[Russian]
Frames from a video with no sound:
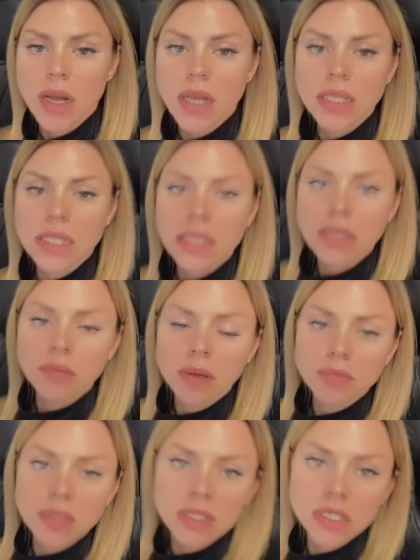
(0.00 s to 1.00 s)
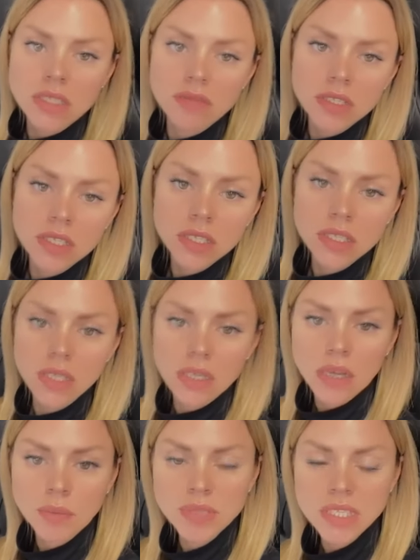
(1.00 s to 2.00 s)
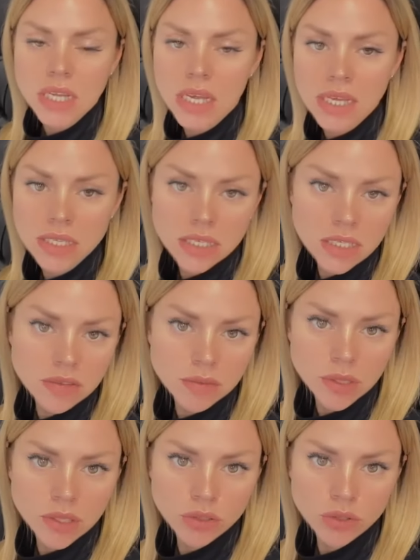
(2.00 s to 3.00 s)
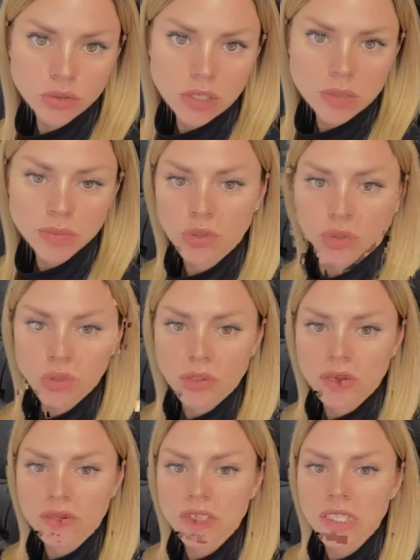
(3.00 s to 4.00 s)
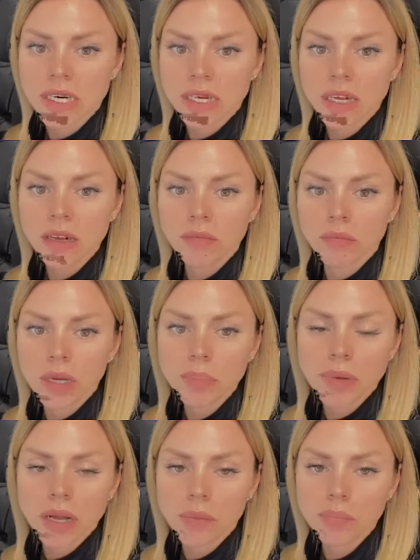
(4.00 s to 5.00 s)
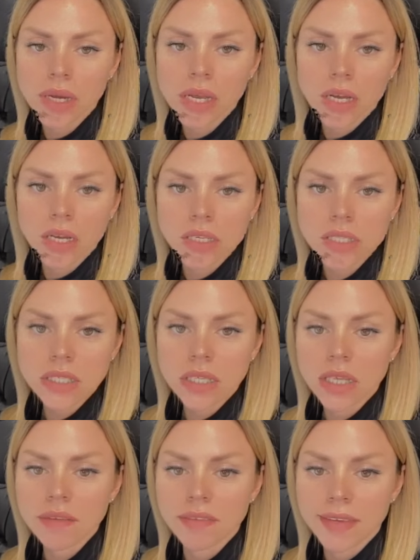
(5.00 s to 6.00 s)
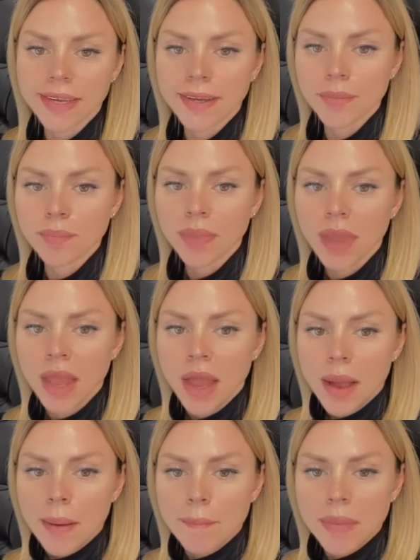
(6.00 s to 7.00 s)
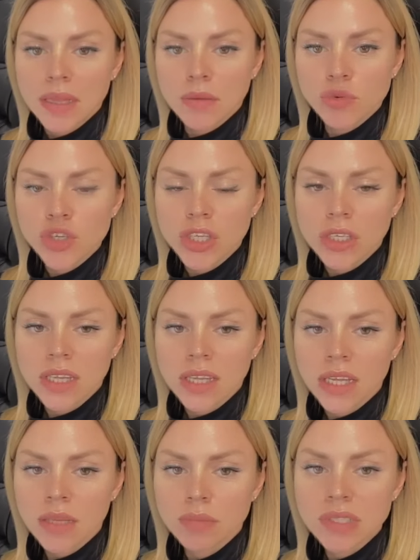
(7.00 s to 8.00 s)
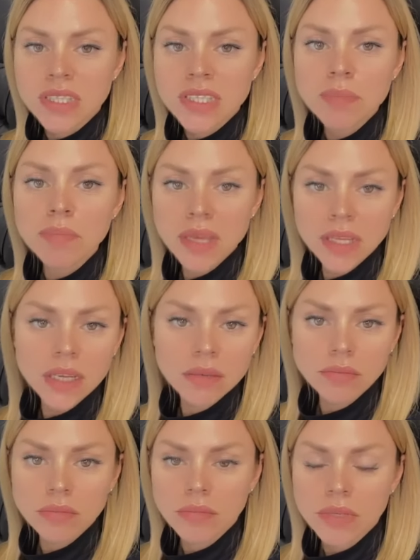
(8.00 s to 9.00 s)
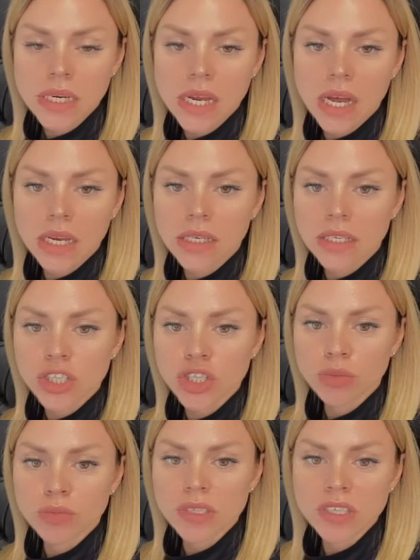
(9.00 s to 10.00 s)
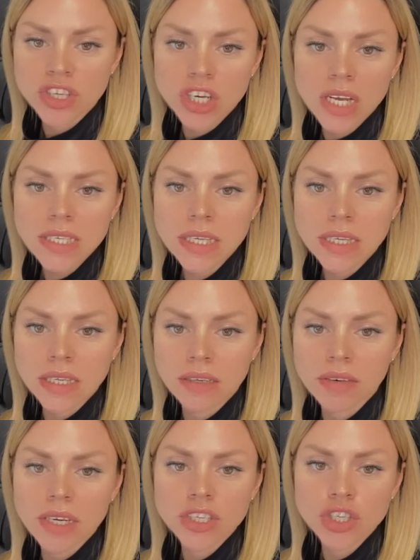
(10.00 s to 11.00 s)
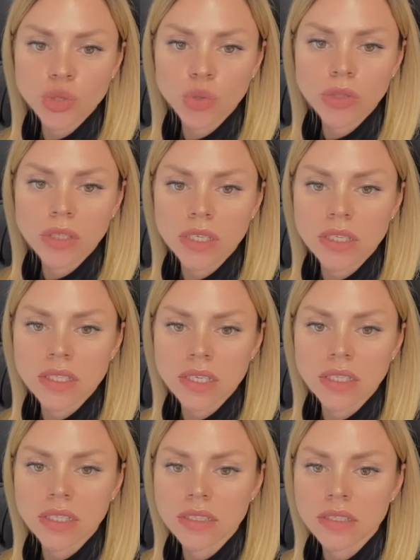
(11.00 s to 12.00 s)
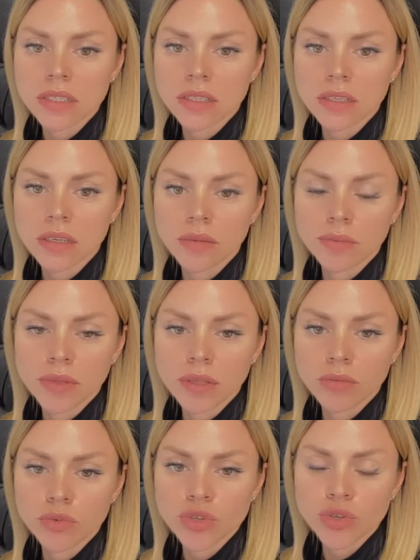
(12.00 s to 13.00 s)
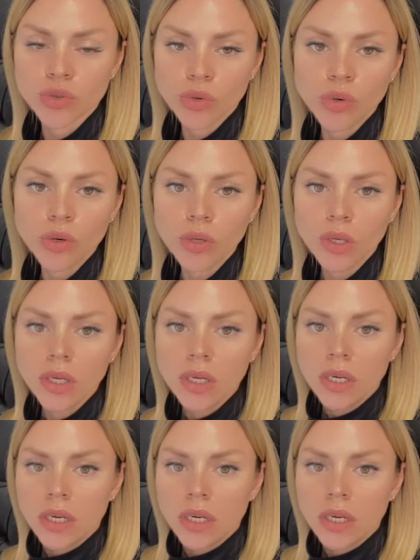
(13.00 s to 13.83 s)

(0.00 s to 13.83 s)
Пока на данный момент в связи с обстоятельствами, которые у нас происходят в стране, мы пока приостановили потому что это надо быть дебилом реально, чтобы сейчас открывать что-то и делать, а, потому что